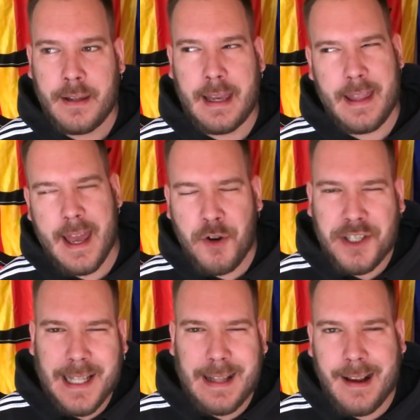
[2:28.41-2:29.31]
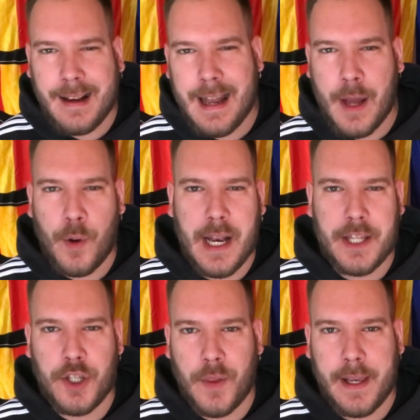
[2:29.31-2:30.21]
que ya no está tan claro el
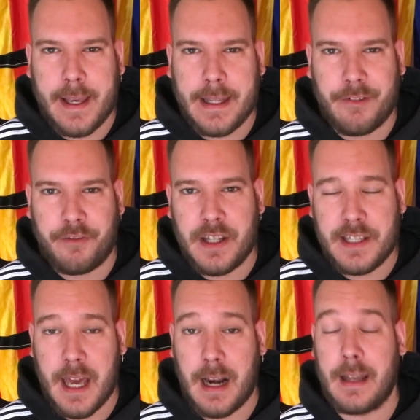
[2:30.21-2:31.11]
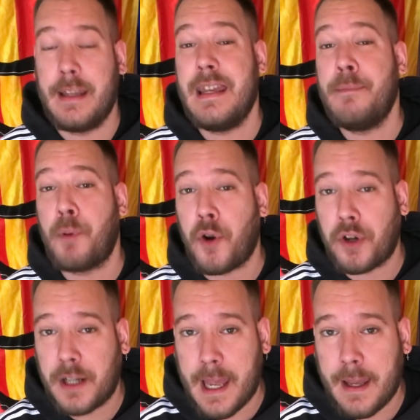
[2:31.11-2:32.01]
hecho de que quieran ficharle. ¿Y
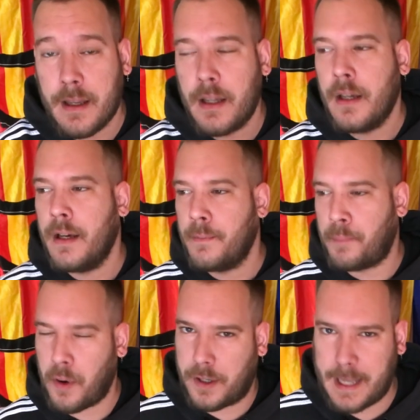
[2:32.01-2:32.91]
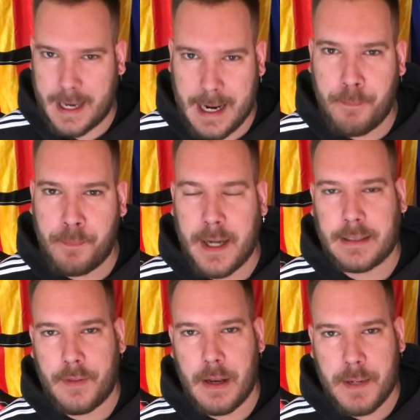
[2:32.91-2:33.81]
por qué? porque gran
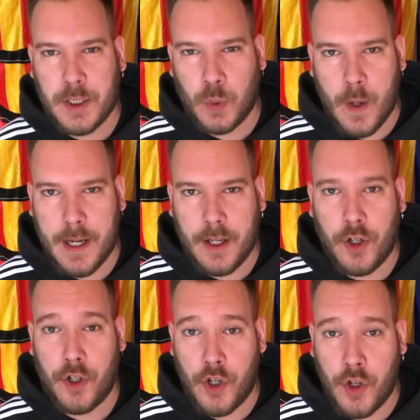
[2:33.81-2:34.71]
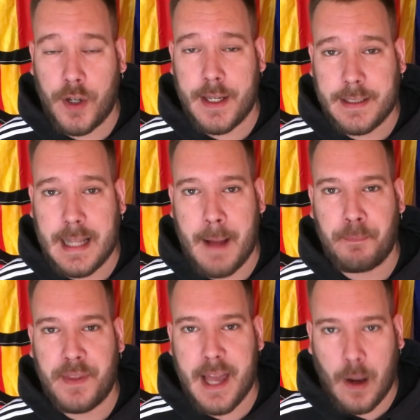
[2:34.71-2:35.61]
parte del vestuario no está de